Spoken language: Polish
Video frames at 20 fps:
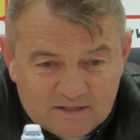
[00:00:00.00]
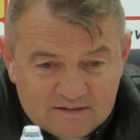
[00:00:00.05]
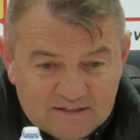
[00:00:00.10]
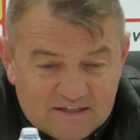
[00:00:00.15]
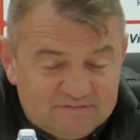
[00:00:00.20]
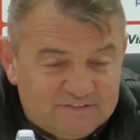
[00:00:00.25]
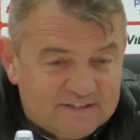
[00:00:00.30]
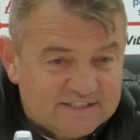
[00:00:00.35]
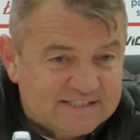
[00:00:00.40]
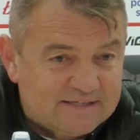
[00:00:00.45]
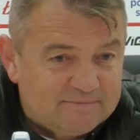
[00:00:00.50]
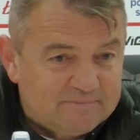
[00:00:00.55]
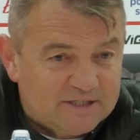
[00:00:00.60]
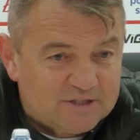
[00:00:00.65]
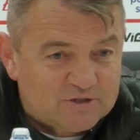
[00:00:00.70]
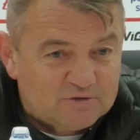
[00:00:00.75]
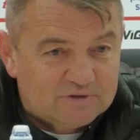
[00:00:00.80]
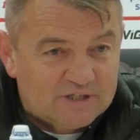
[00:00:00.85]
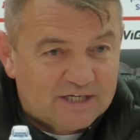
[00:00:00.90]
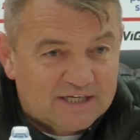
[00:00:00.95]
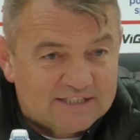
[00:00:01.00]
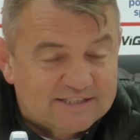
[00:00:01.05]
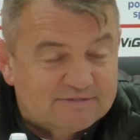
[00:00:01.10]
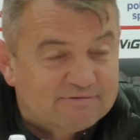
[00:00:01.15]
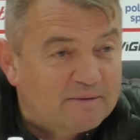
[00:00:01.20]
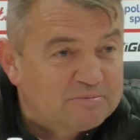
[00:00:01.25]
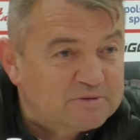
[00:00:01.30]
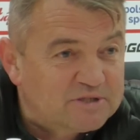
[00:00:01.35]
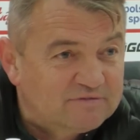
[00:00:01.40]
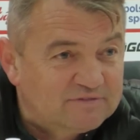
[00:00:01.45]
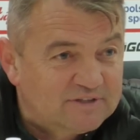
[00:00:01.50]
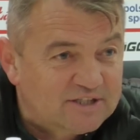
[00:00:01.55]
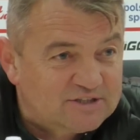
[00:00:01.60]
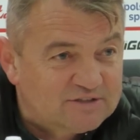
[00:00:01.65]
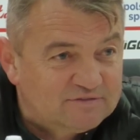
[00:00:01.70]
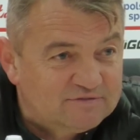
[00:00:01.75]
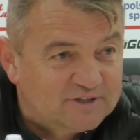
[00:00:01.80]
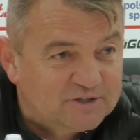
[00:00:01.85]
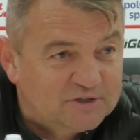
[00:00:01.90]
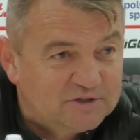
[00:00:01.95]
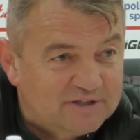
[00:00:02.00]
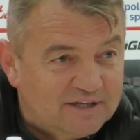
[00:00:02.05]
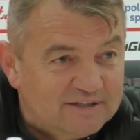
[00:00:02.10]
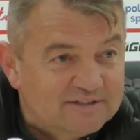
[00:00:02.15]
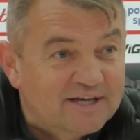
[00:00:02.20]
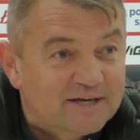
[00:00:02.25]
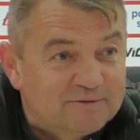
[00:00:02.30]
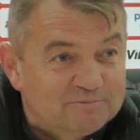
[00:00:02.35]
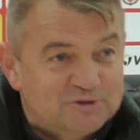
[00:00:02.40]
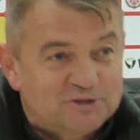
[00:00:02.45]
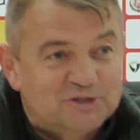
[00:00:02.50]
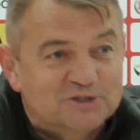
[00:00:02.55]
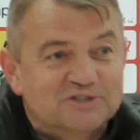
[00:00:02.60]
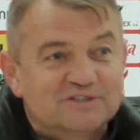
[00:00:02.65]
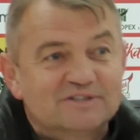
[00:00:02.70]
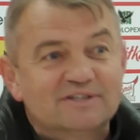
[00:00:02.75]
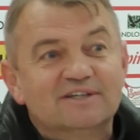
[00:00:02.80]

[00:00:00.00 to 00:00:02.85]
ta faza meczu taka słabsza w naszym wykonaniu jakby się